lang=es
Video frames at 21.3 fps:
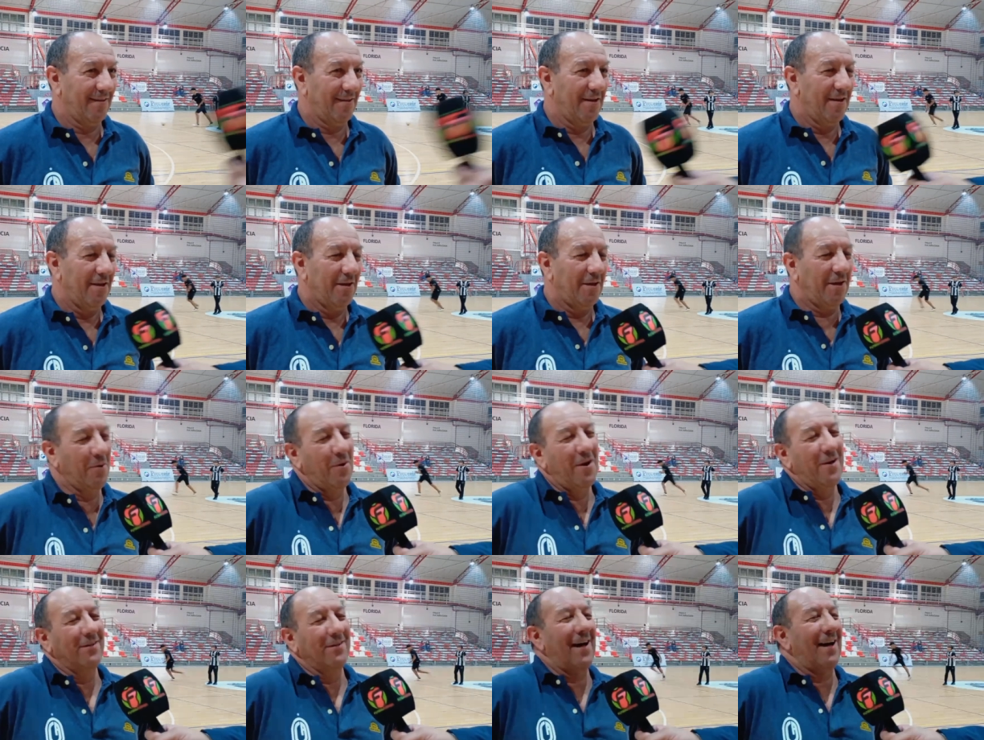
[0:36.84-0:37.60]
ahora.
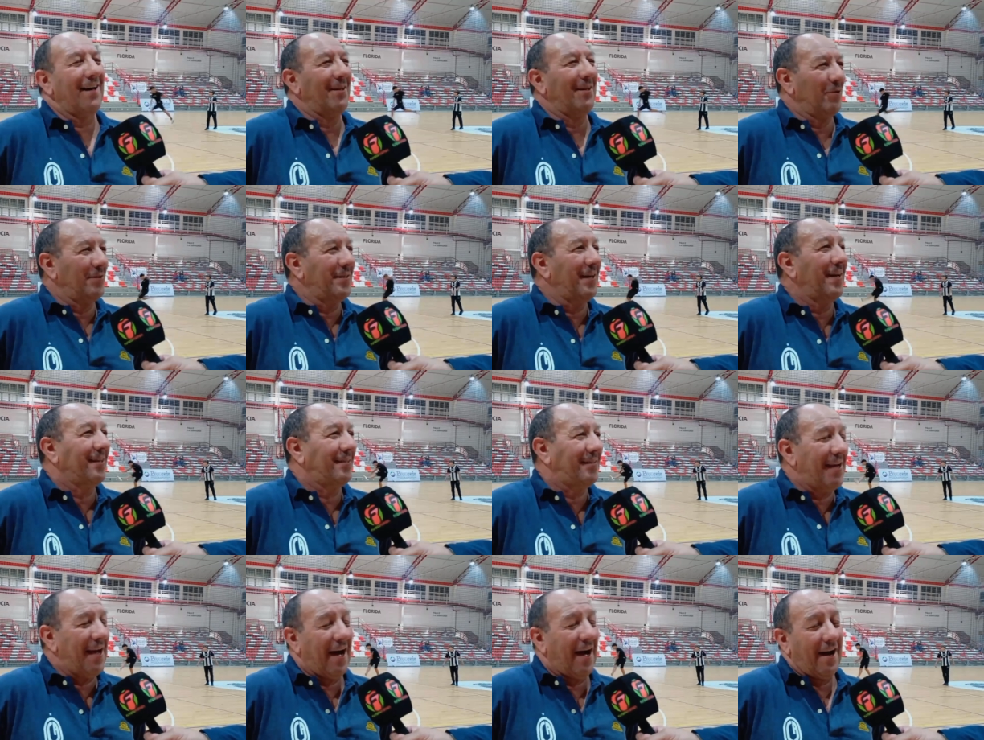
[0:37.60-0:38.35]
Y bueno, entonces
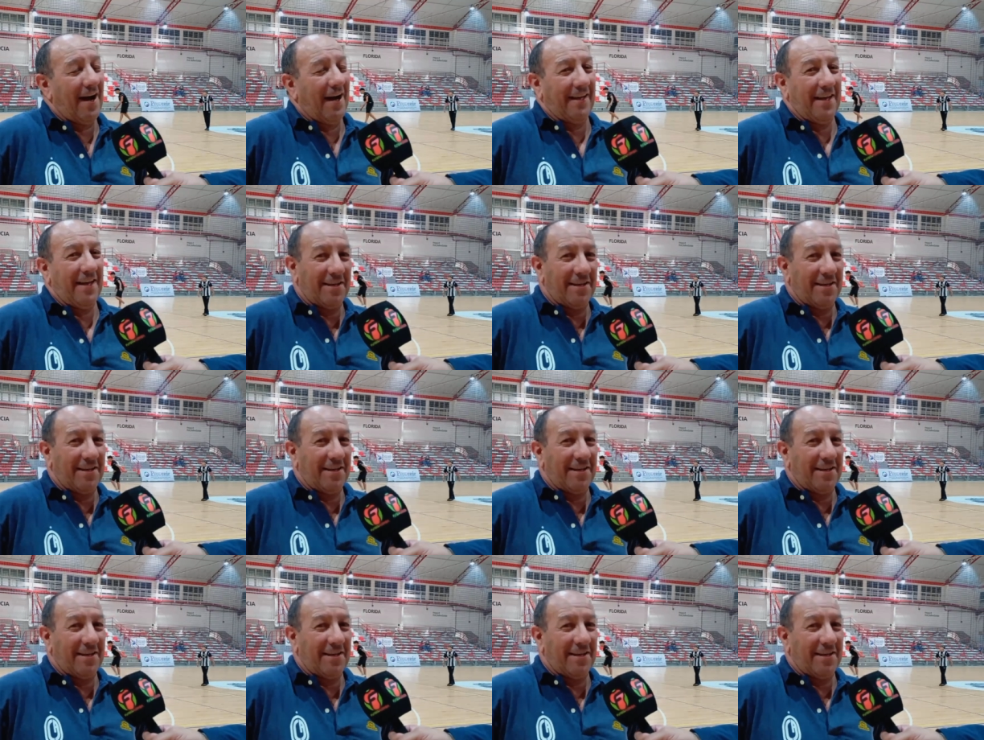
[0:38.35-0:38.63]
que sea,